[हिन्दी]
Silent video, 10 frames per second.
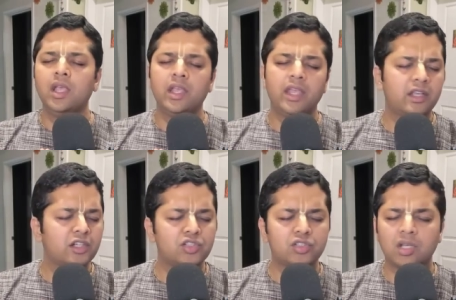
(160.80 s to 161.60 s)
हे
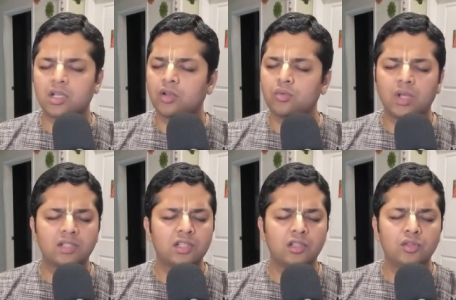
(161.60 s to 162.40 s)
कृष्ण करुणा
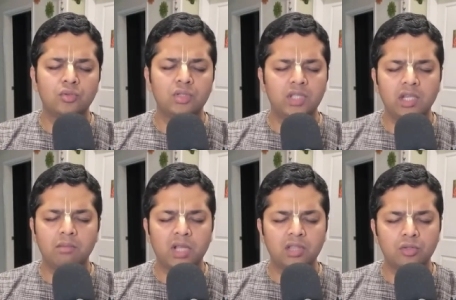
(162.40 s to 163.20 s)
सिंधु दीन
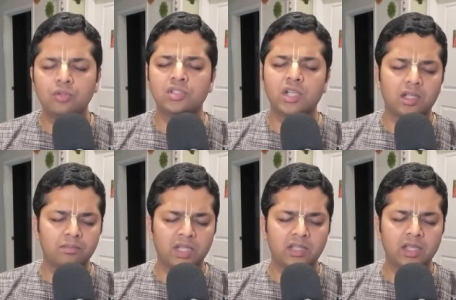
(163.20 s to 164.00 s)
बंधु
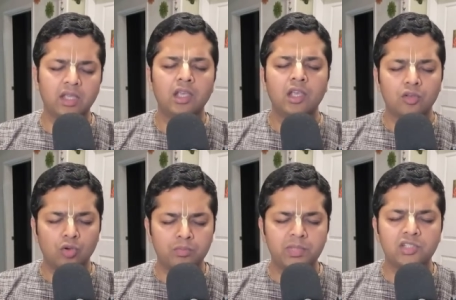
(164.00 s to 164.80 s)
पते
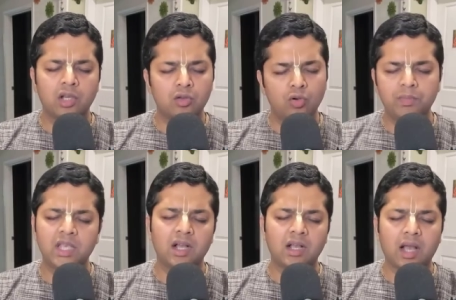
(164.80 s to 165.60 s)
गोपीशा
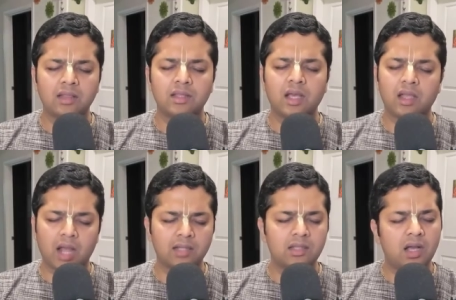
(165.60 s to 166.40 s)
गोपिका कांता
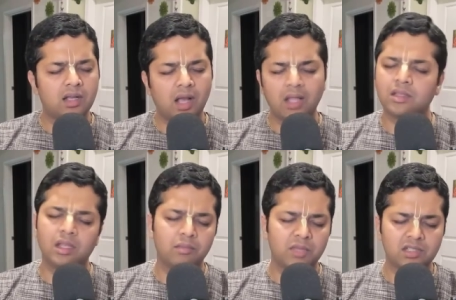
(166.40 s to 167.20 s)
राधा कांता
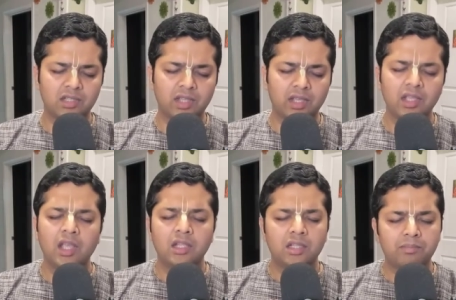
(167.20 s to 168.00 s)
नमस्ते
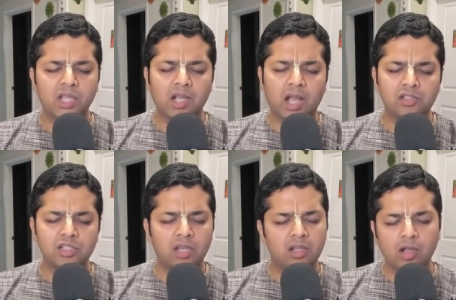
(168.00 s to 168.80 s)
तप्त
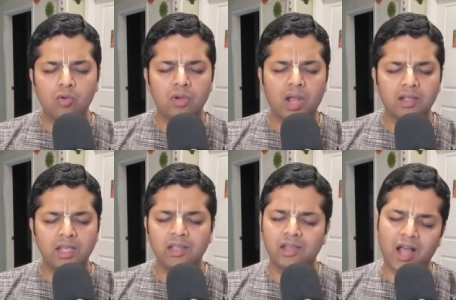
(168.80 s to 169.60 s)
कांचन गौरांगी
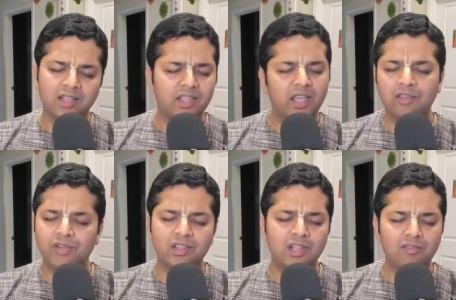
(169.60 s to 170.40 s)
राधे
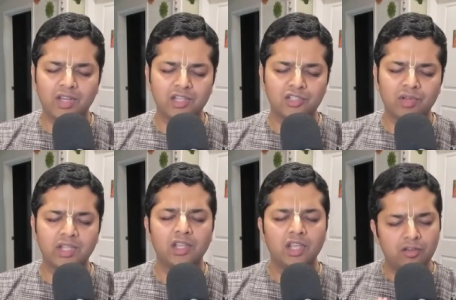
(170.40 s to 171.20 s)
वृंदावनेश्वरी
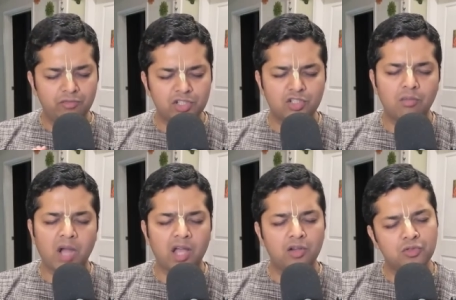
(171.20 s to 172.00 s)
विष्णु
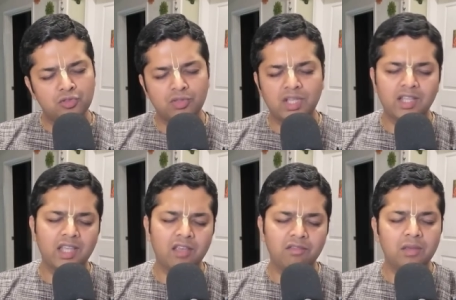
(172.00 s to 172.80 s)
भानु सुते
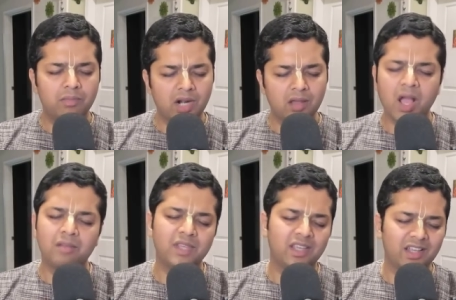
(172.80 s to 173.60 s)
देवी
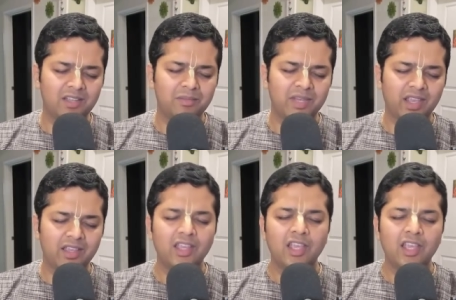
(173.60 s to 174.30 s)
प्रणमामि हरिप्रिय